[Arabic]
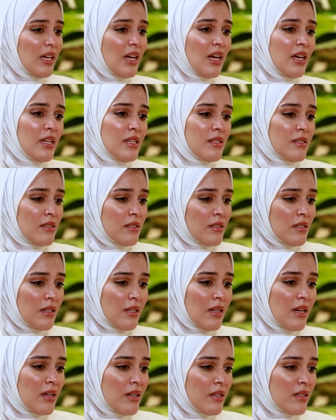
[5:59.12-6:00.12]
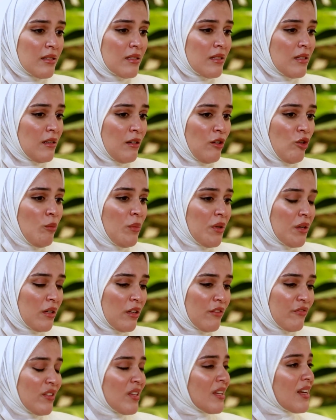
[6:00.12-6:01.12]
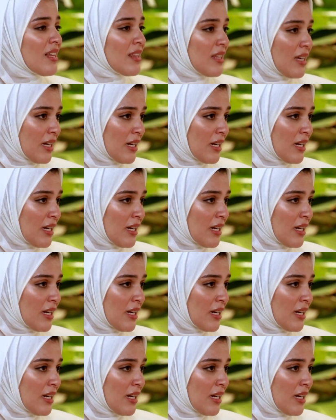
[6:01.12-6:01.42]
كانت كانت العمر الافتراضي